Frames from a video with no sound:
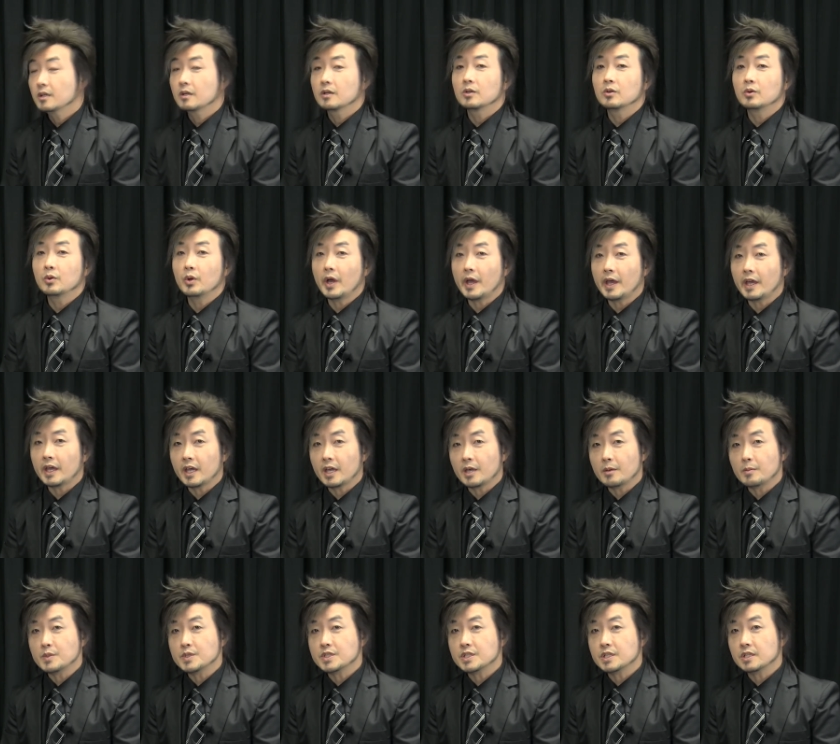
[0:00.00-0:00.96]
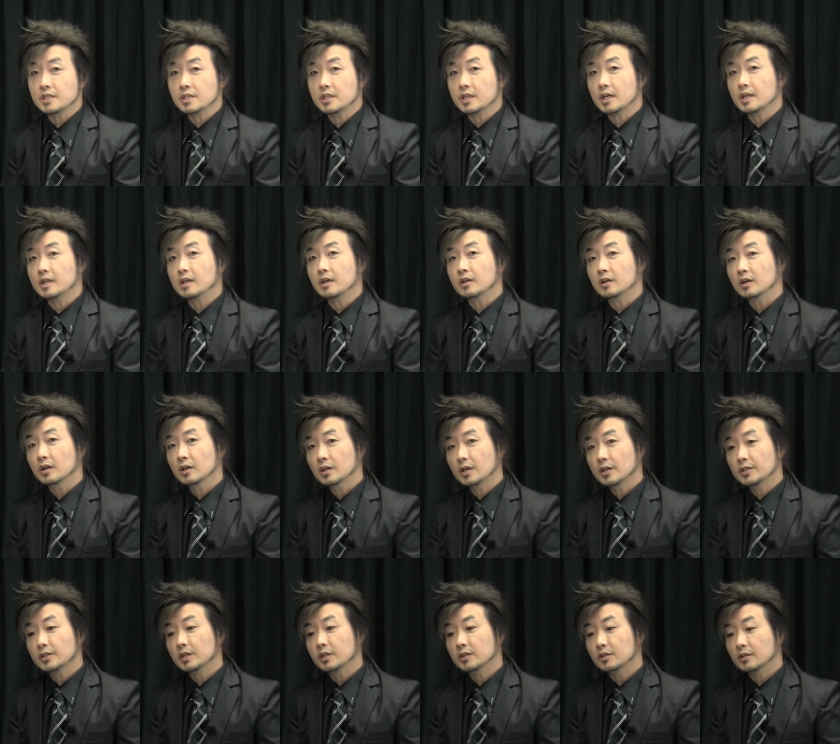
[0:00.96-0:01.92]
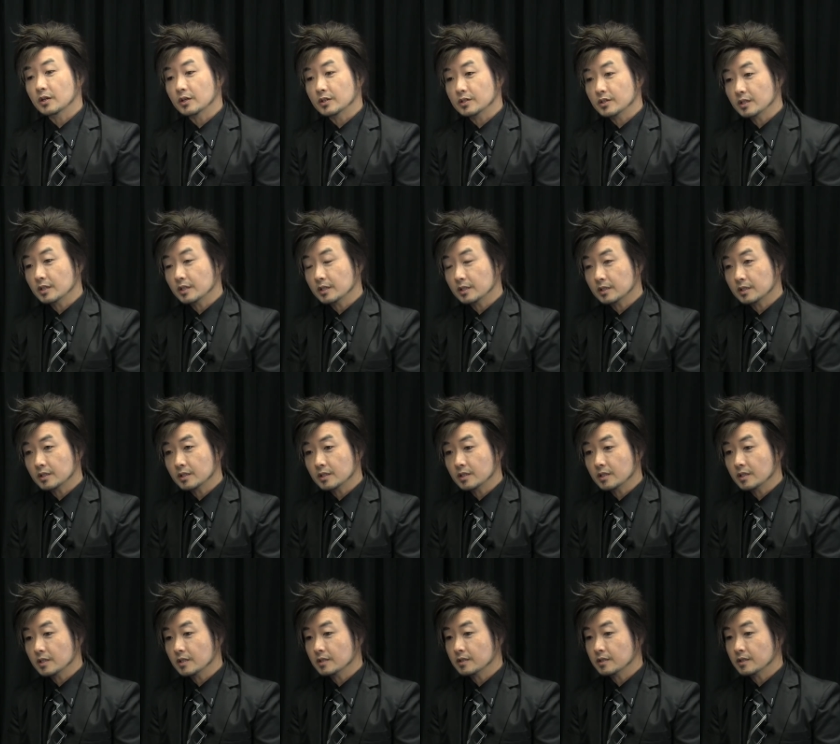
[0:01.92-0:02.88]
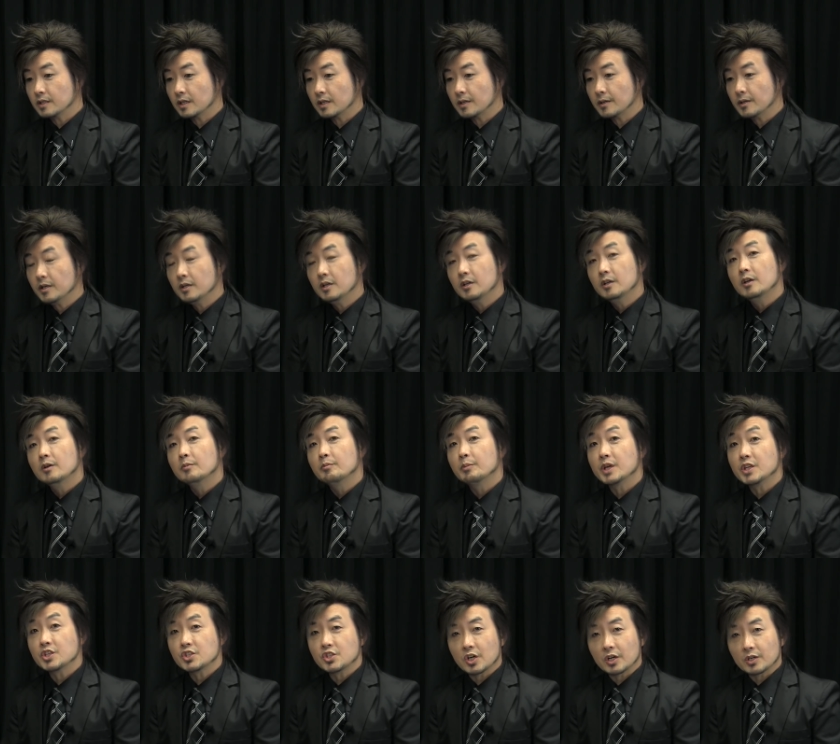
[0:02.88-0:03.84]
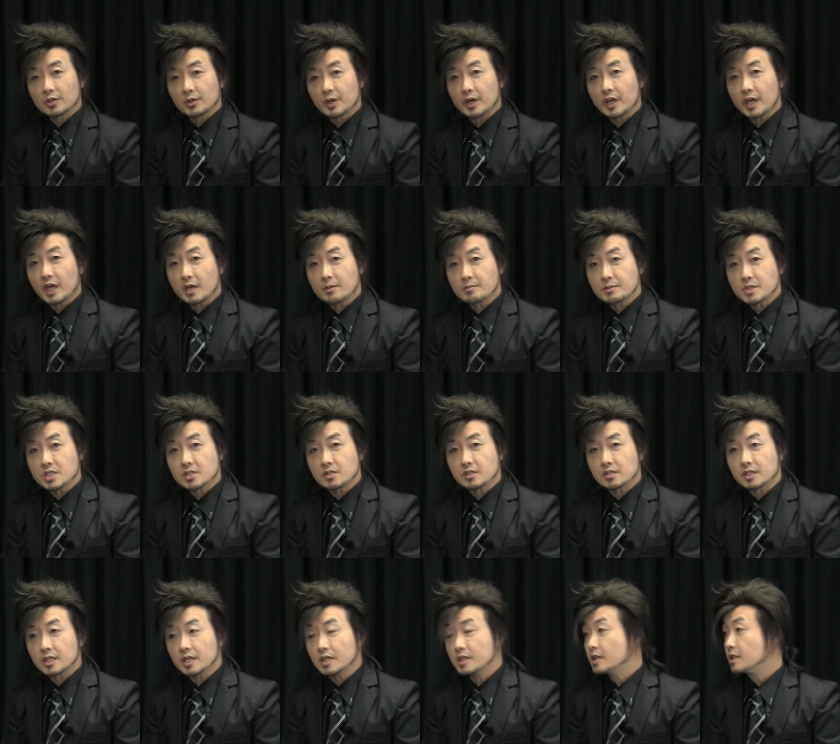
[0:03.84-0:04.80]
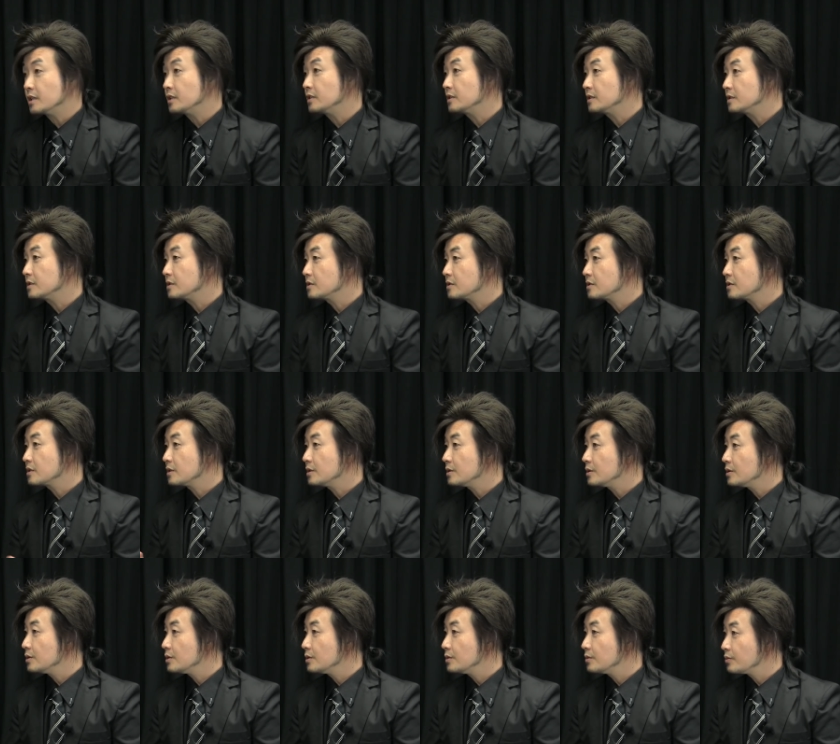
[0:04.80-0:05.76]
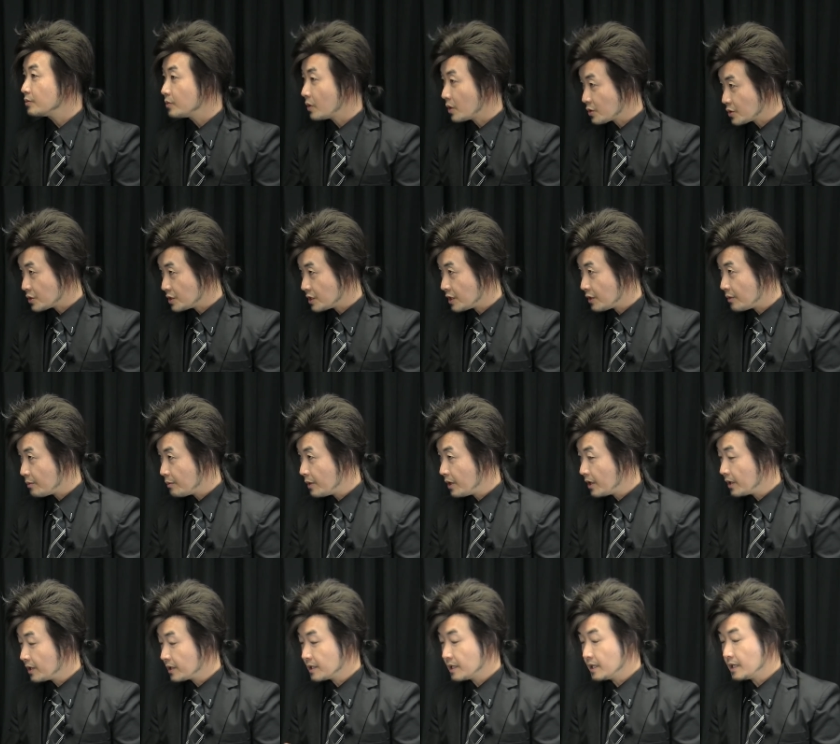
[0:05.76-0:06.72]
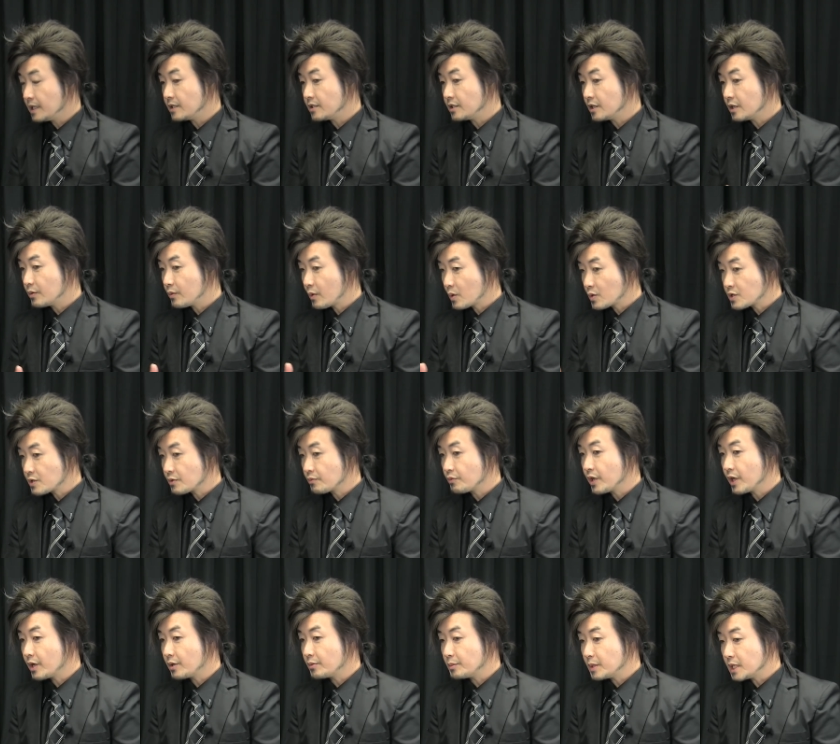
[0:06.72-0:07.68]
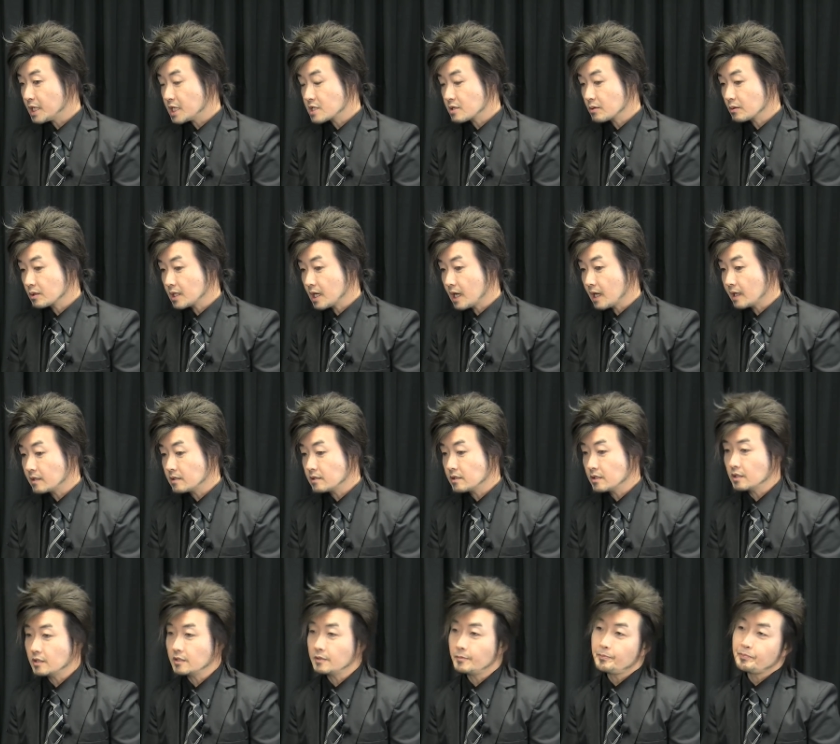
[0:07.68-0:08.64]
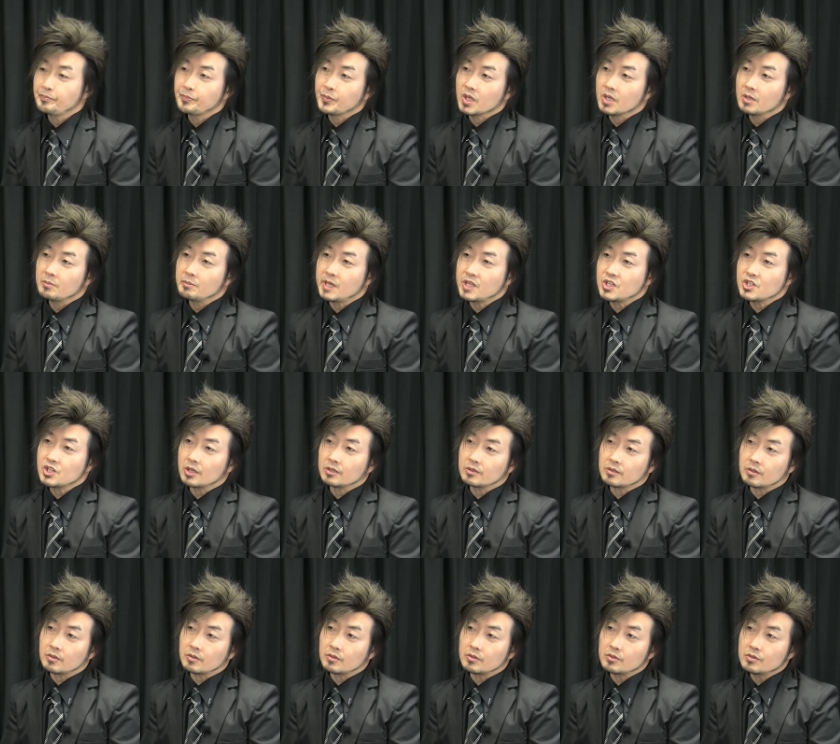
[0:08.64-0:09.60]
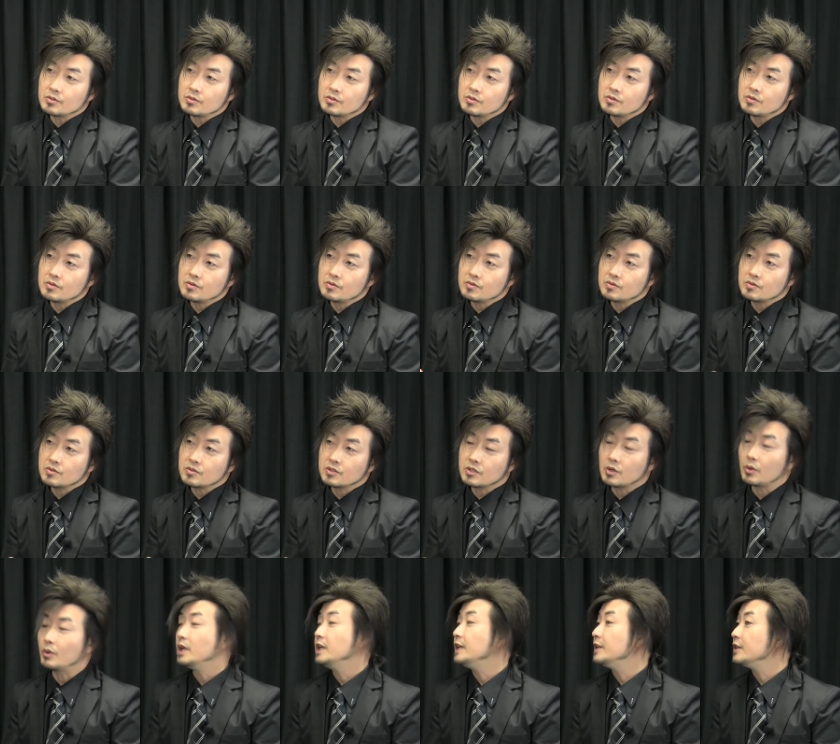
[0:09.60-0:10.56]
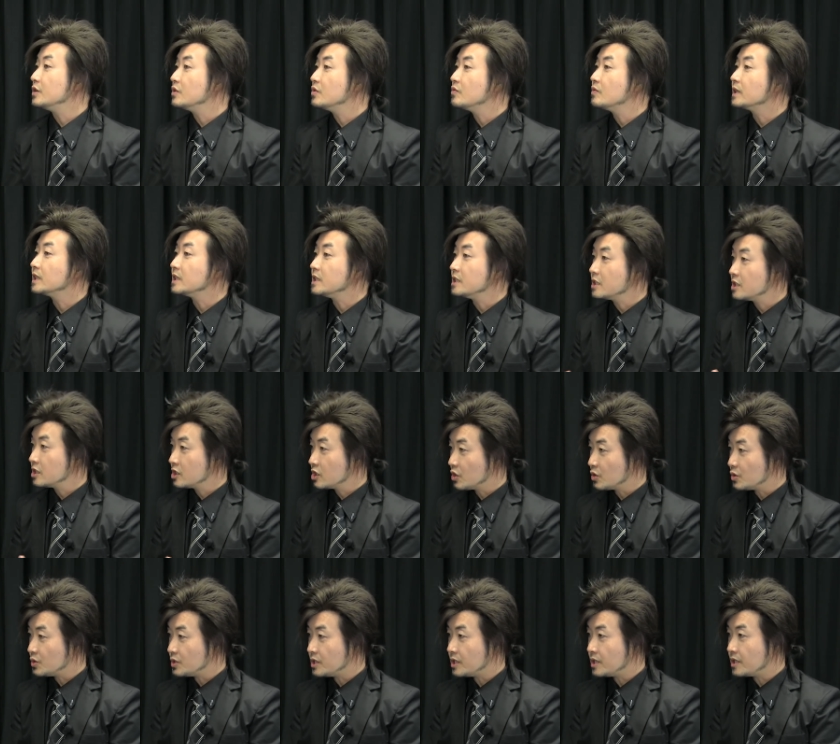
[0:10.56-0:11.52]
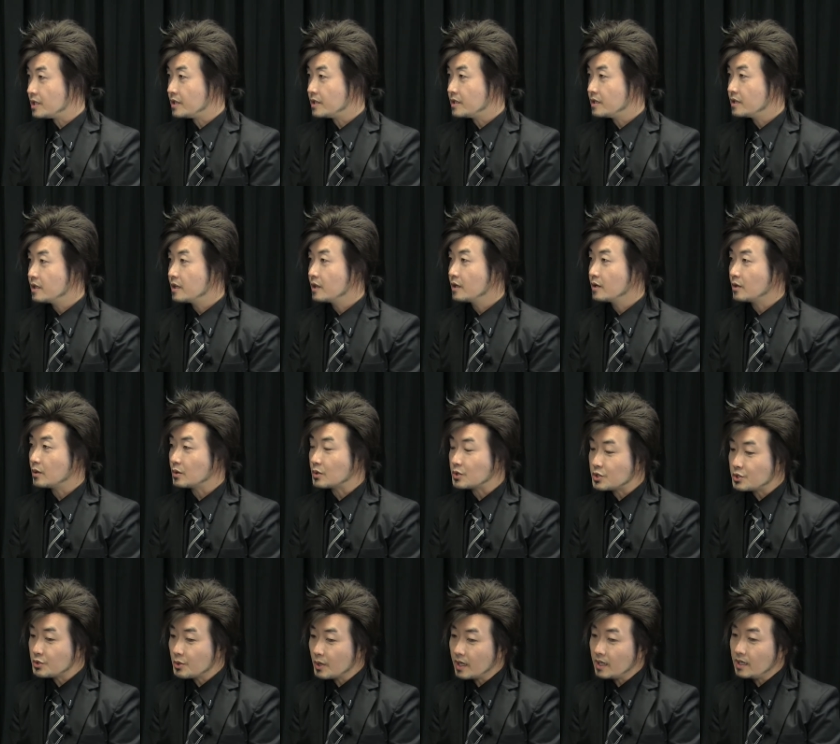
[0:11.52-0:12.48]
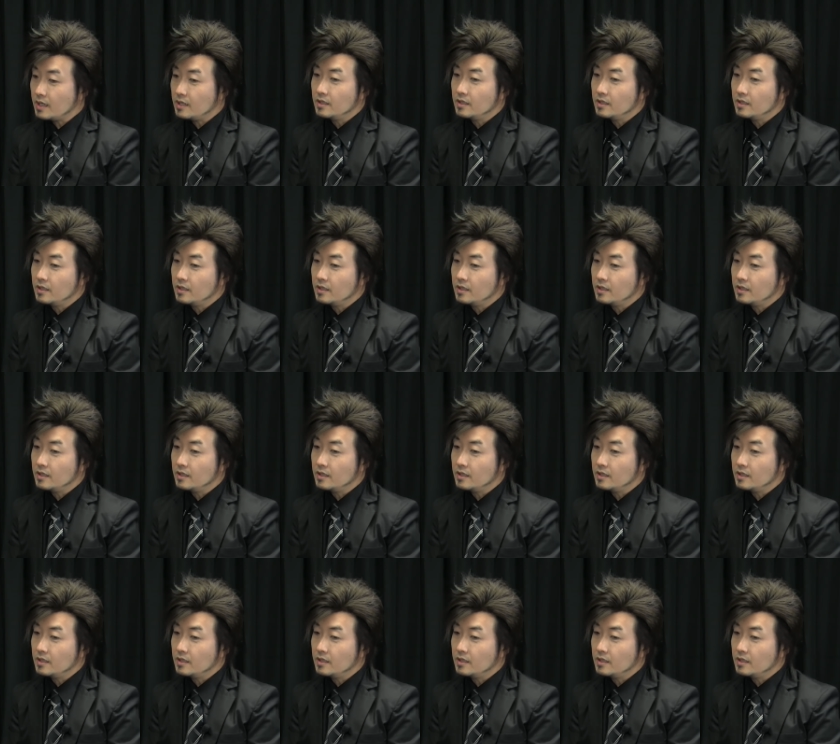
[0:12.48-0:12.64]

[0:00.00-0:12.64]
lúc AMC tía được lo lo nhá tỏ nhá có từ nó chỉ Bây cho đồ AMC tía được cho rose đều mỏ ấy nhá Roseville Minnesota nó chỉ Bây cho đồ lu cổ lính đâu vấn thi cổ gì cổ chua